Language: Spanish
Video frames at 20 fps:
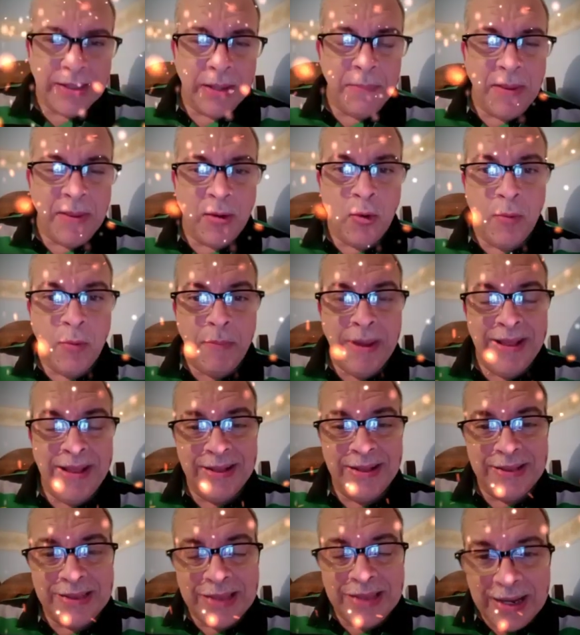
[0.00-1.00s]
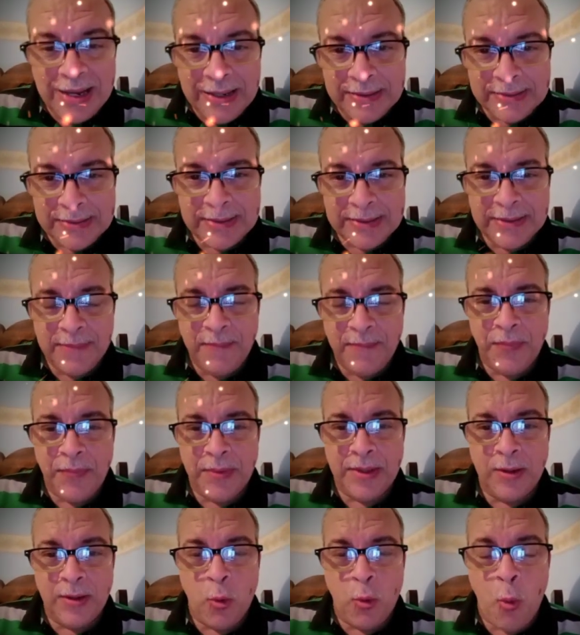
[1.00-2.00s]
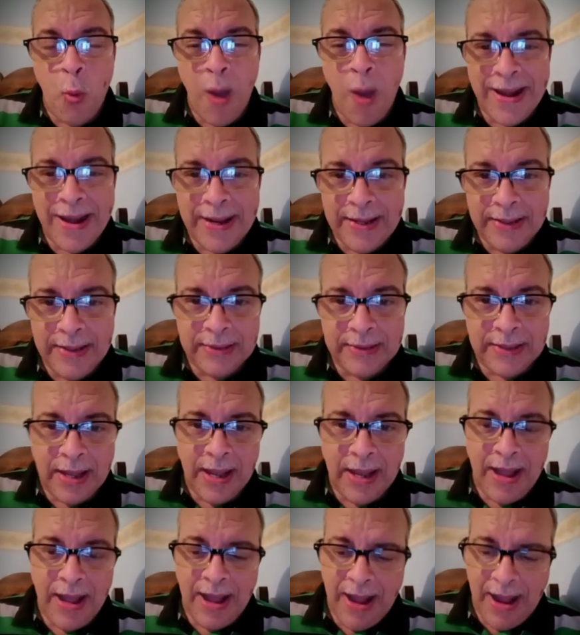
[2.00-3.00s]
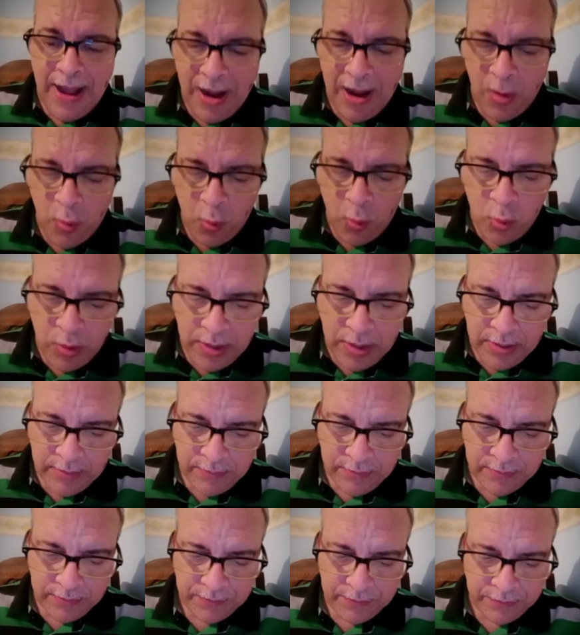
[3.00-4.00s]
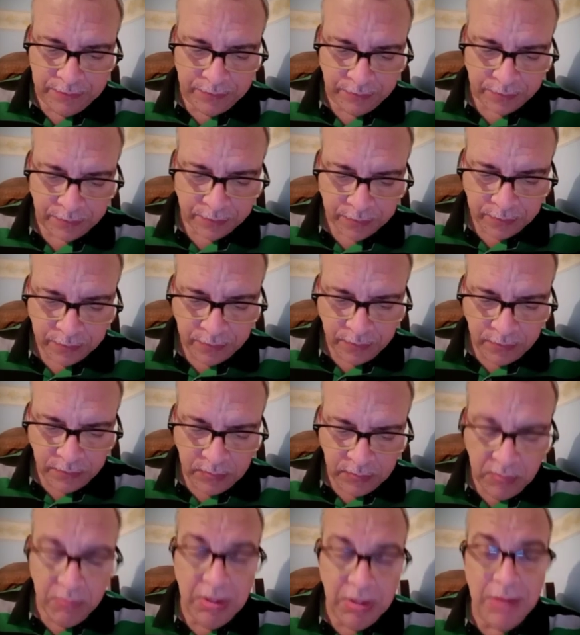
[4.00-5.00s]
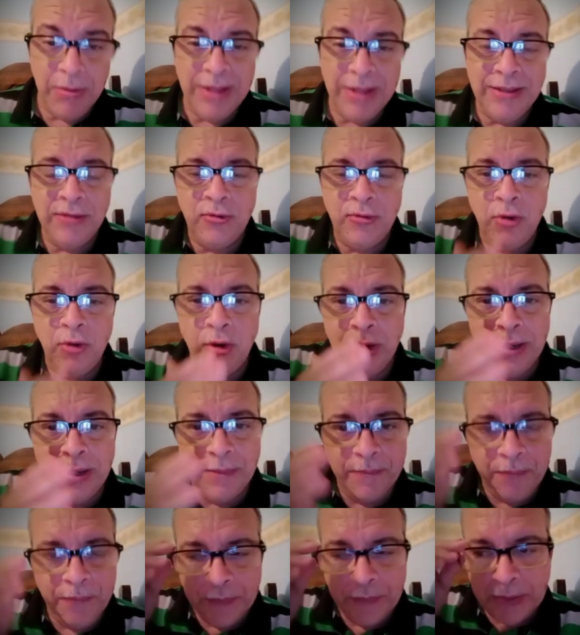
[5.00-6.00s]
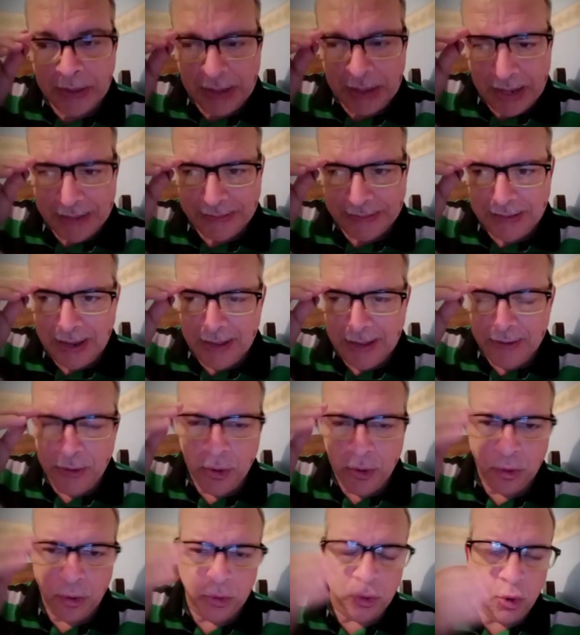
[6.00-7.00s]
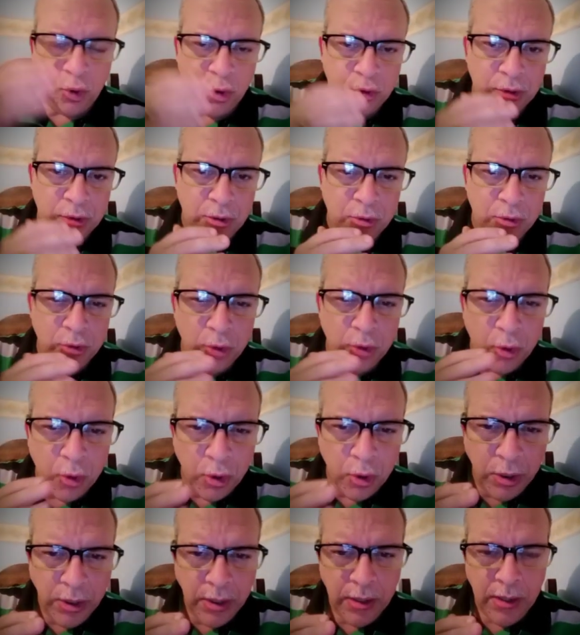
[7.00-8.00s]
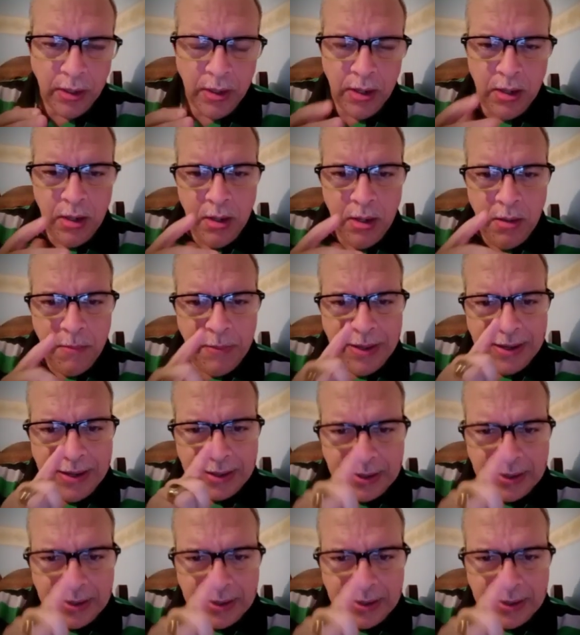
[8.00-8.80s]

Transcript: que pagó más de 3.40 a 1. Mil bendiciones. Gracias a Dios todo se nos dio hoy para